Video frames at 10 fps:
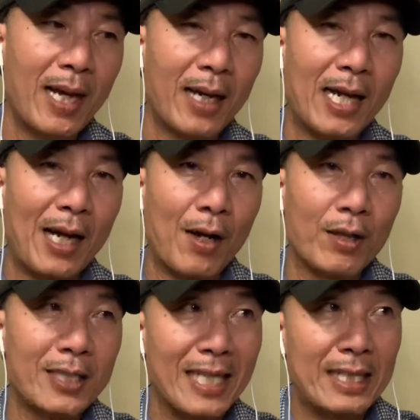là nó
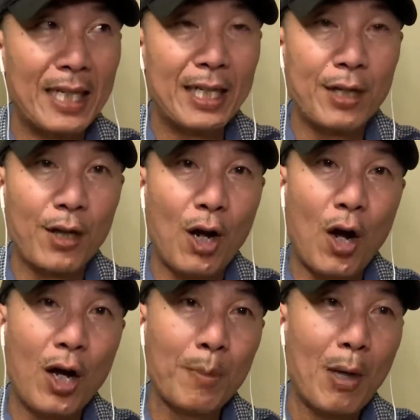xài tiền cho
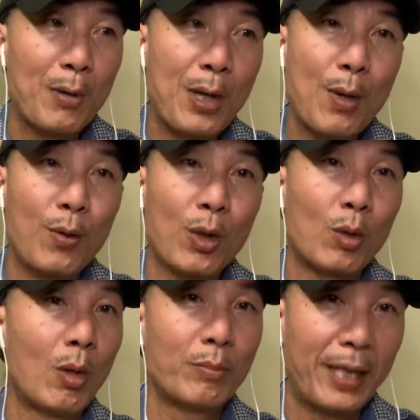nó bao nhiêu nó
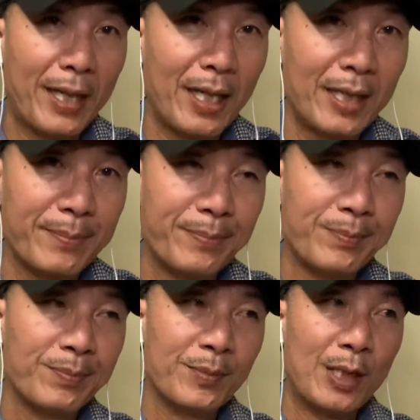cũng không tiếc hết
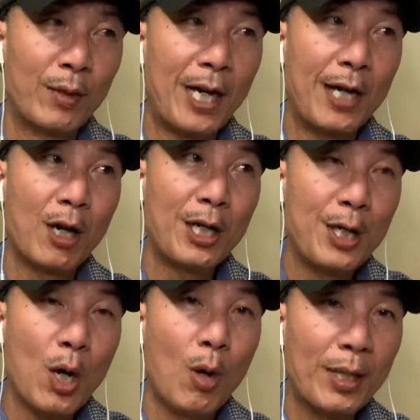nhiều khi nó đi
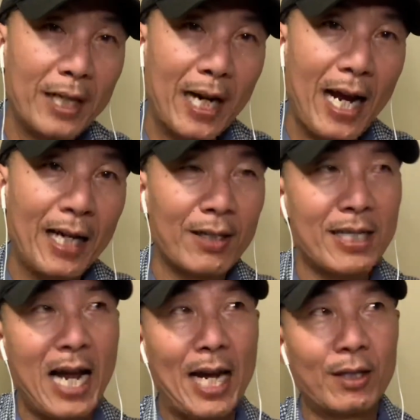vô đi ra nó
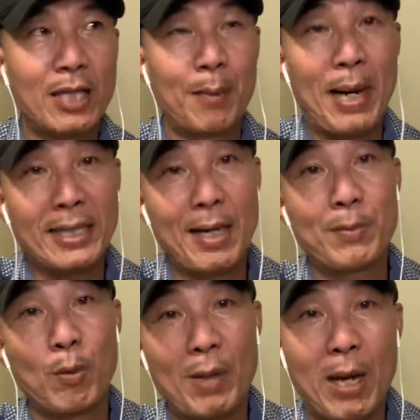xài có thể bảy tám
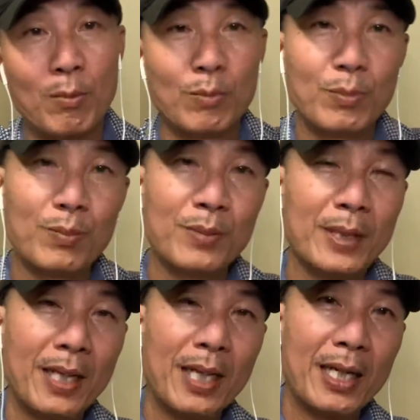chục đồng
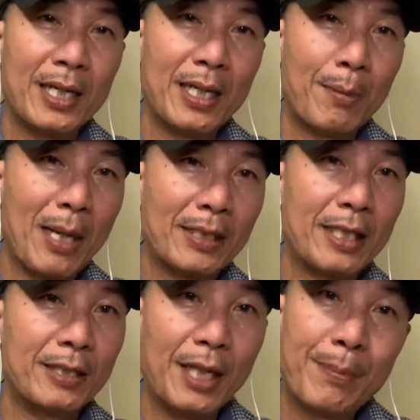nhưng mà
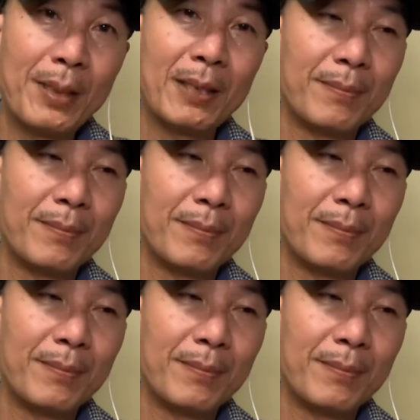tiền tip á